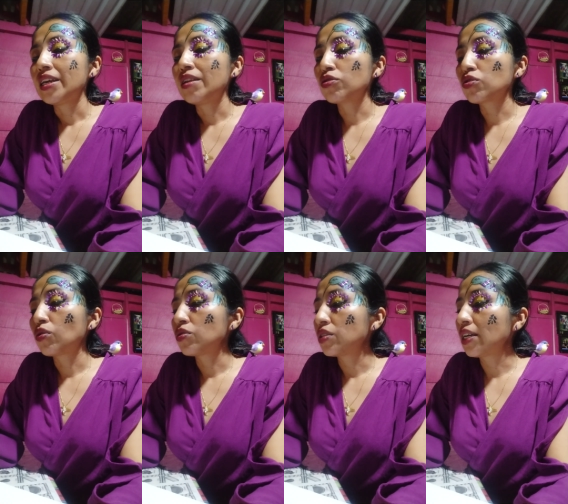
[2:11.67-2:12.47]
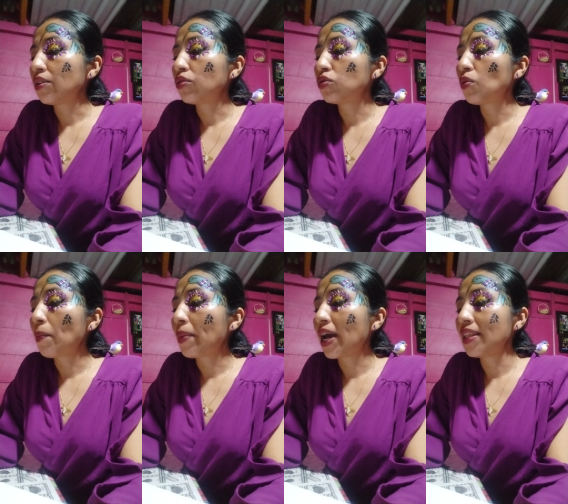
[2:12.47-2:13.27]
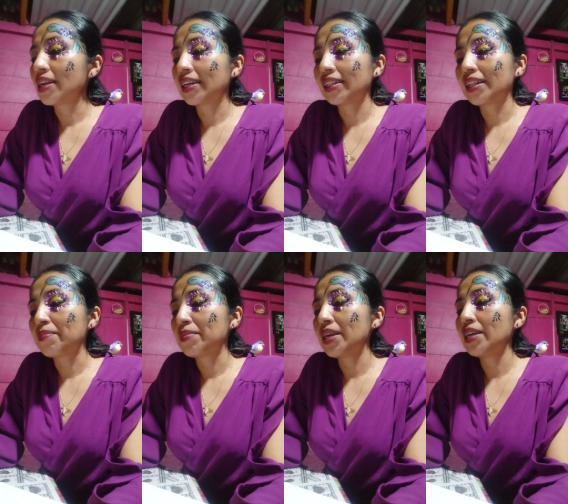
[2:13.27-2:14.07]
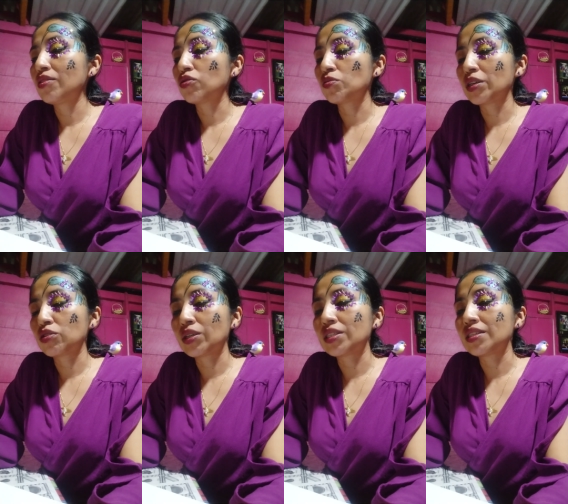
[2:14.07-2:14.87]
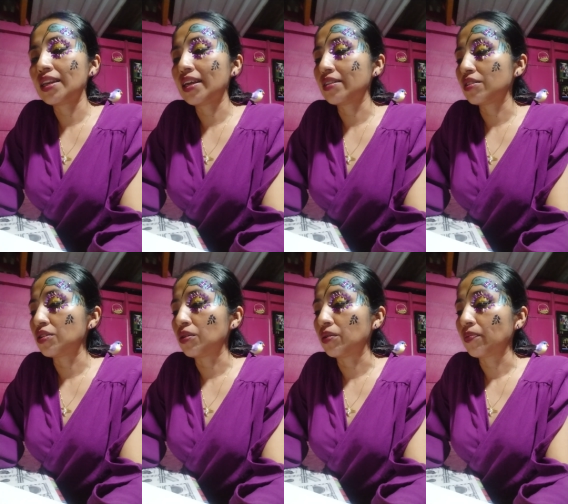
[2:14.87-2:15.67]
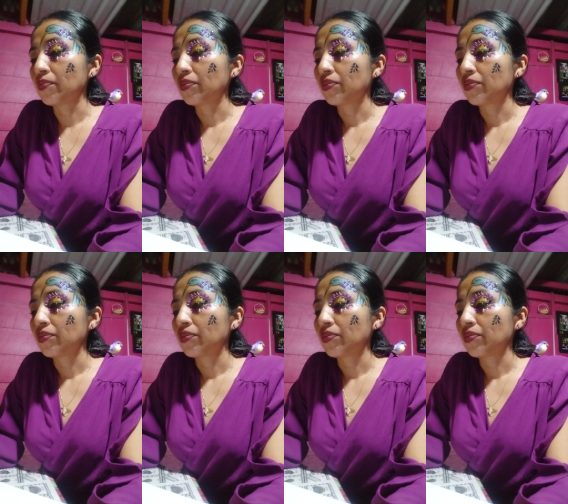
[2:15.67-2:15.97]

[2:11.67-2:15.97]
y los consejos de un padre que también nos besó en silencio?